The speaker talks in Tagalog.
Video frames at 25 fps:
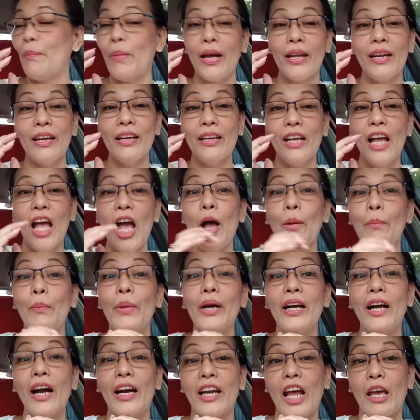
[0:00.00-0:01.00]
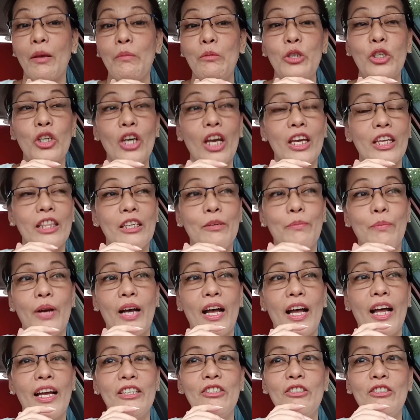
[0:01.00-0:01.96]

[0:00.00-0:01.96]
parang magka-rhyme siya, di ba?